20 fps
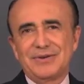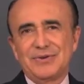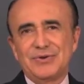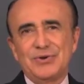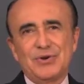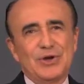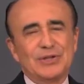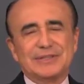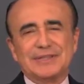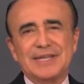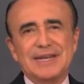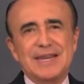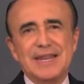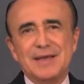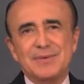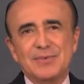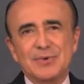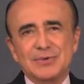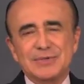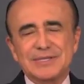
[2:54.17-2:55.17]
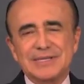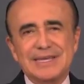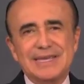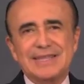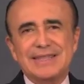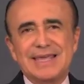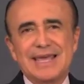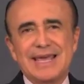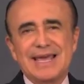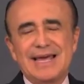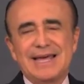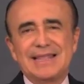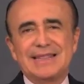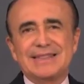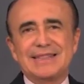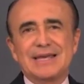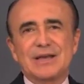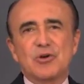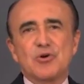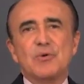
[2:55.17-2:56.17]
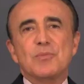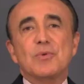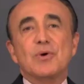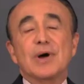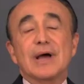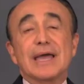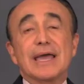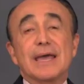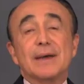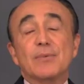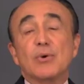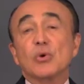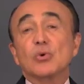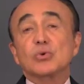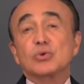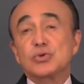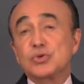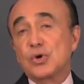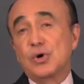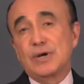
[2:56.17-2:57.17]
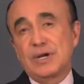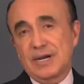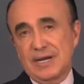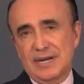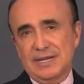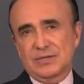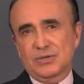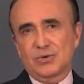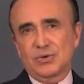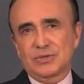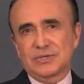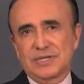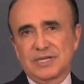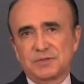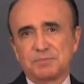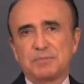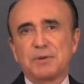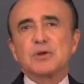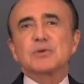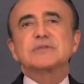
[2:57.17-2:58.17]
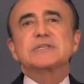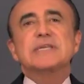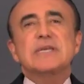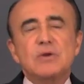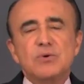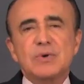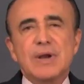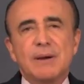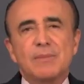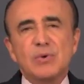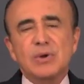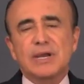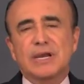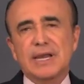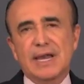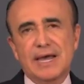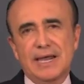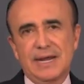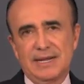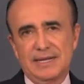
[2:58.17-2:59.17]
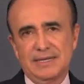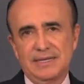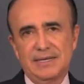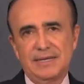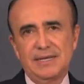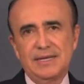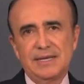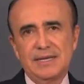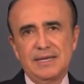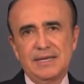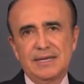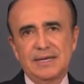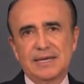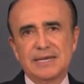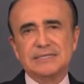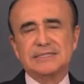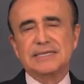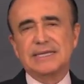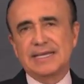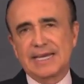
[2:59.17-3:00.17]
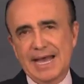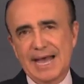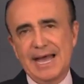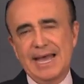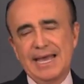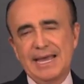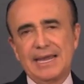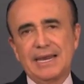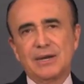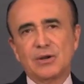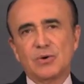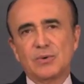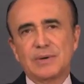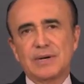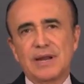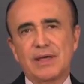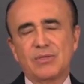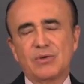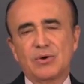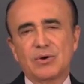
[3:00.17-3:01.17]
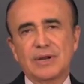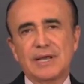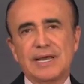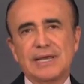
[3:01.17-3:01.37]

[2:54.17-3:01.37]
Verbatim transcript: No tenemos idea de cómo evolucionen las cosas, pero sí una muy clara, que si cae el gobernador,